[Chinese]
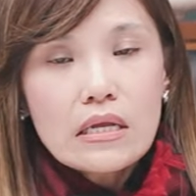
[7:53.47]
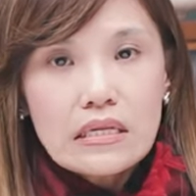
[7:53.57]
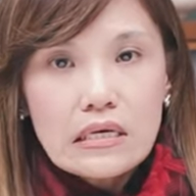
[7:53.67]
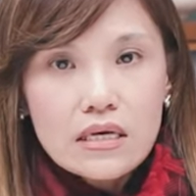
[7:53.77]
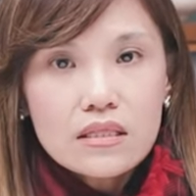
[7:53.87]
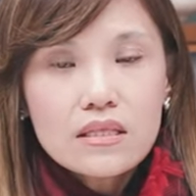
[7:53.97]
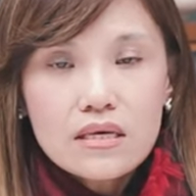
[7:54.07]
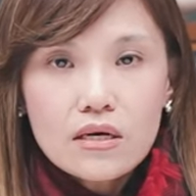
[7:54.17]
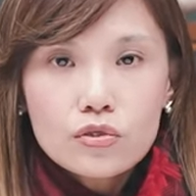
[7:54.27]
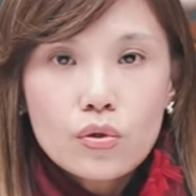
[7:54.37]
你一定
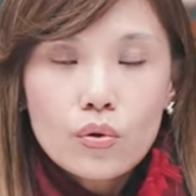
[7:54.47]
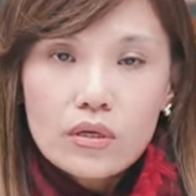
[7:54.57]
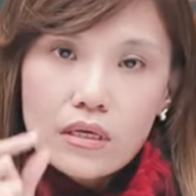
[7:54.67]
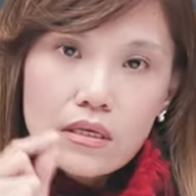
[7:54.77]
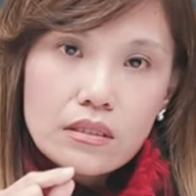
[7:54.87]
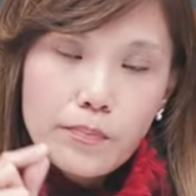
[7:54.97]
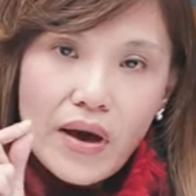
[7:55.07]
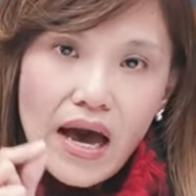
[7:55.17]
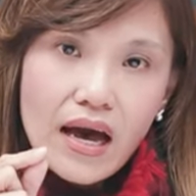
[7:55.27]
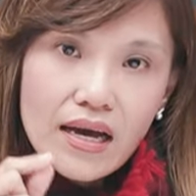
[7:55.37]
要从一
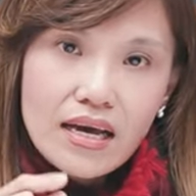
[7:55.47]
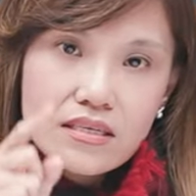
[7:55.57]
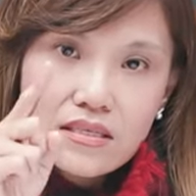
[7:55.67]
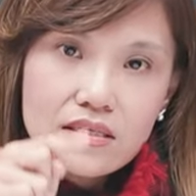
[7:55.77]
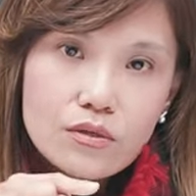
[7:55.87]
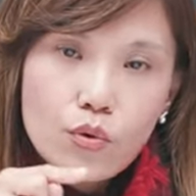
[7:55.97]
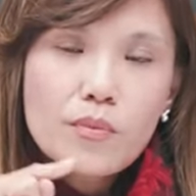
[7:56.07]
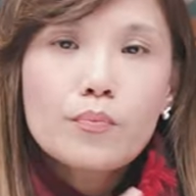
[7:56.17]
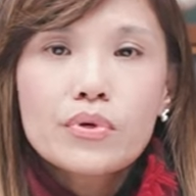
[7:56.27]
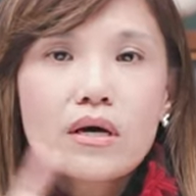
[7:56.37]
趴开始，我
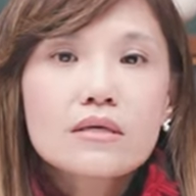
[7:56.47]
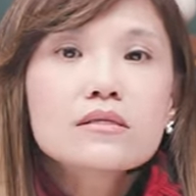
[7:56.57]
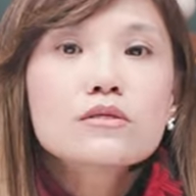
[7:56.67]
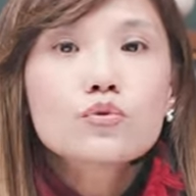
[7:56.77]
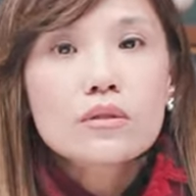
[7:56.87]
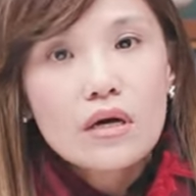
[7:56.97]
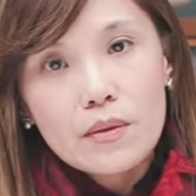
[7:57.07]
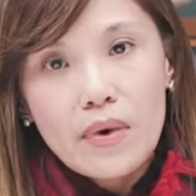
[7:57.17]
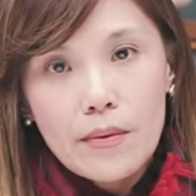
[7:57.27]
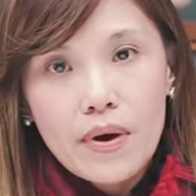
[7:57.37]
们不要一次做到一
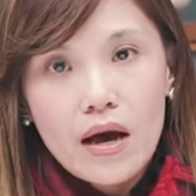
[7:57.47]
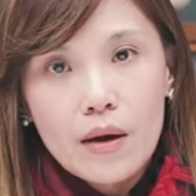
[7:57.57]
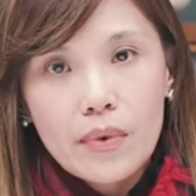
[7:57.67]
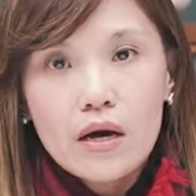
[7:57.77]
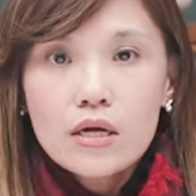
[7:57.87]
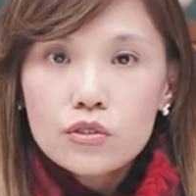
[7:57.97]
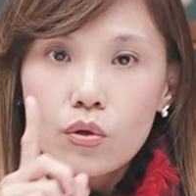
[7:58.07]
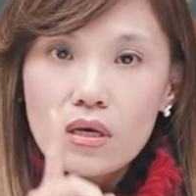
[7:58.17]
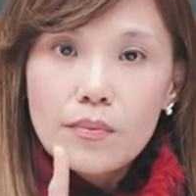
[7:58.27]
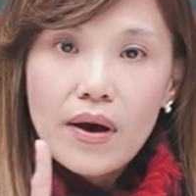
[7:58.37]
百趴嘛，
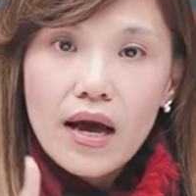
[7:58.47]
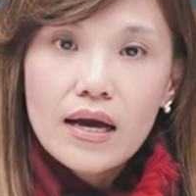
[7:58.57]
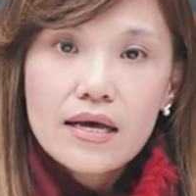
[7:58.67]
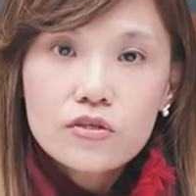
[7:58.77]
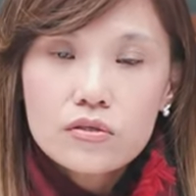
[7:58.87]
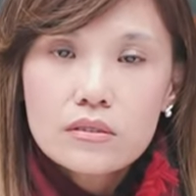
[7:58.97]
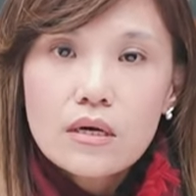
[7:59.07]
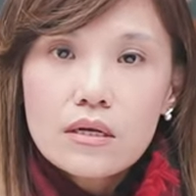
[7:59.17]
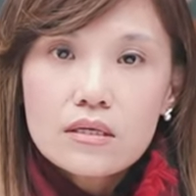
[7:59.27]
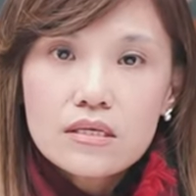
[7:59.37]
从一趴开始，
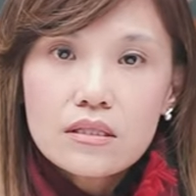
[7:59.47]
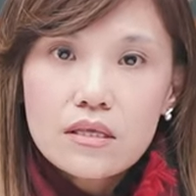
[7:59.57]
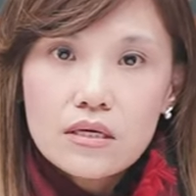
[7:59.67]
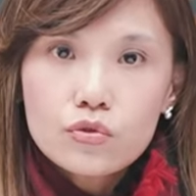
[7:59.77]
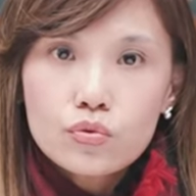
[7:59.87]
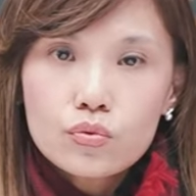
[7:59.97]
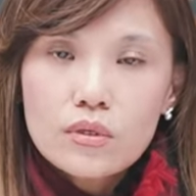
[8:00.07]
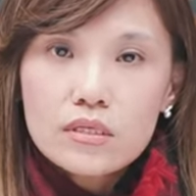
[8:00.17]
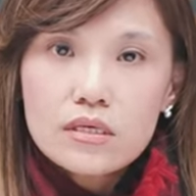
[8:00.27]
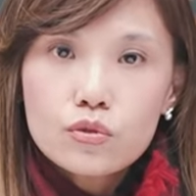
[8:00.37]
你先停住，
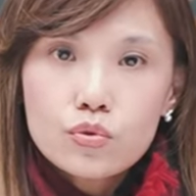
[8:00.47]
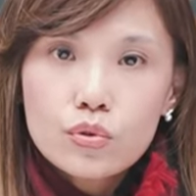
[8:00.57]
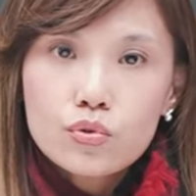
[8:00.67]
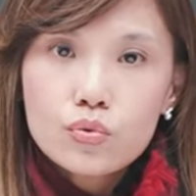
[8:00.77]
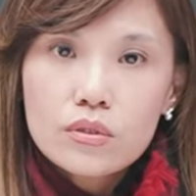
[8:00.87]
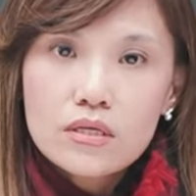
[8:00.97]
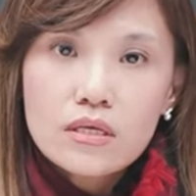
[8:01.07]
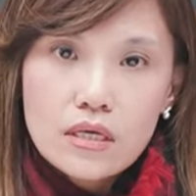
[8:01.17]
先做出跟